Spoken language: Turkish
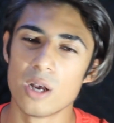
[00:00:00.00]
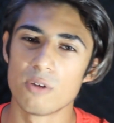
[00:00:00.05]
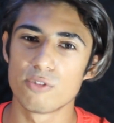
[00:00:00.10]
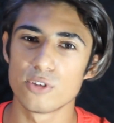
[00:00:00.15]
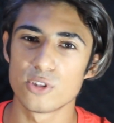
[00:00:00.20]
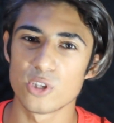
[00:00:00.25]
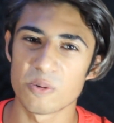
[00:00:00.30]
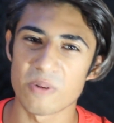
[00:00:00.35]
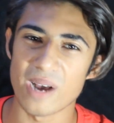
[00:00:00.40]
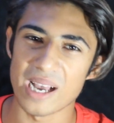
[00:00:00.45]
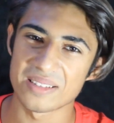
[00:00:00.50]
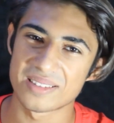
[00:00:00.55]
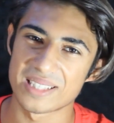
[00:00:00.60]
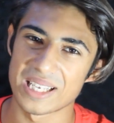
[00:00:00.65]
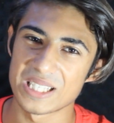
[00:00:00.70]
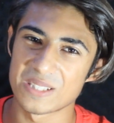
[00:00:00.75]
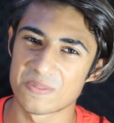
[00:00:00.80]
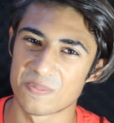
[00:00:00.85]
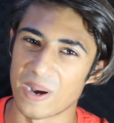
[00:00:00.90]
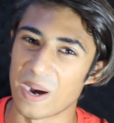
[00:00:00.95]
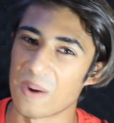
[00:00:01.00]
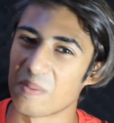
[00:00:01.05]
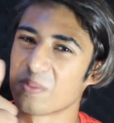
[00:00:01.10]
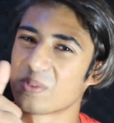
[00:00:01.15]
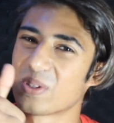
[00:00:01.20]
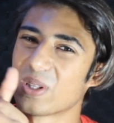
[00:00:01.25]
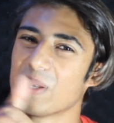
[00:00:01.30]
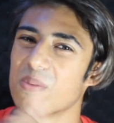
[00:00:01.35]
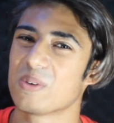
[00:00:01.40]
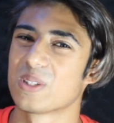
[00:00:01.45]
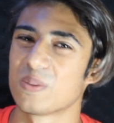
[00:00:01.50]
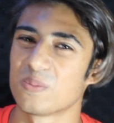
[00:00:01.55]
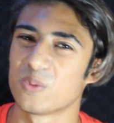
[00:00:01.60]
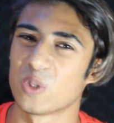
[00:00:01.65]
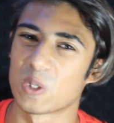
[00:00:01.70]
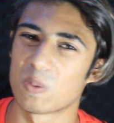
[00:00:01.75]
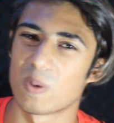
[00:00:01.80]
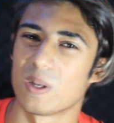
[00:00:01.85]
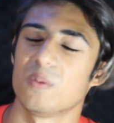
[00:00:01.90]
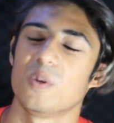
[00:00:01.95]
Videoyu beğenseniz ben butona basıp
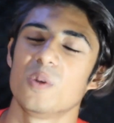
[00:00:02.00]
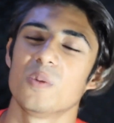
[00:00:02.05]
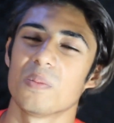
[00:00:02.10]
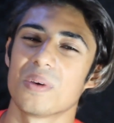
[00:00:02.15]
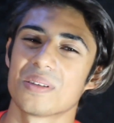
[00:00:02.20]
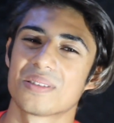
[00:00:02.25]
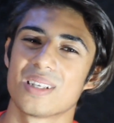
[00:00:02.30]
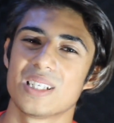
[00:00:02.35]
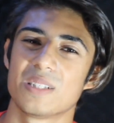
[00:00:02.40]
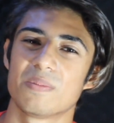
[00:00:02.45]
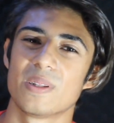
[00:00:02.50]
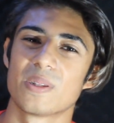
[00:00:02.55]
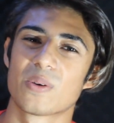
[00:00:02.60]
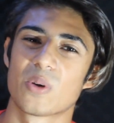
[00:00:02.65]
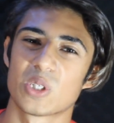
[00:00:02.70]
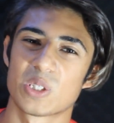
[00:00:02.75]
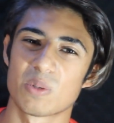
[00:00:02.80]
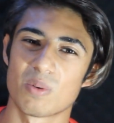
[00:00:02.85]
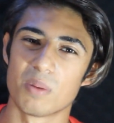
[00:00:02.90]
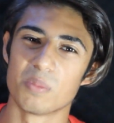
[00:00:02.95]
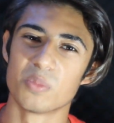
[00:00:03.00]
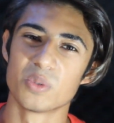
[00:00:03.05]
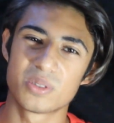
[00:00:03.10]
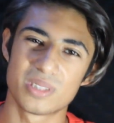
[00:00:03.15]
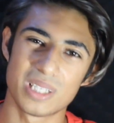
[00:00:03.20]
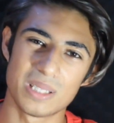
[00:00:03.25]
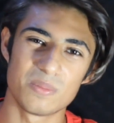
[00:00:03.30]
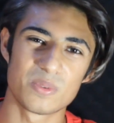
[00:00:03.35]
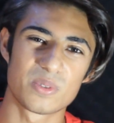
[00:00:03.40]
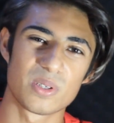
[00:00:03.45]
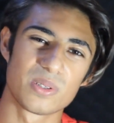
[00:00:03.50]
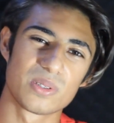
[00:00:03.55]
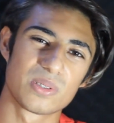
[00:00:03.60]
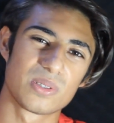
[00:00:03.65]
yorum atmazsanız beni kocaman mutlu etmiş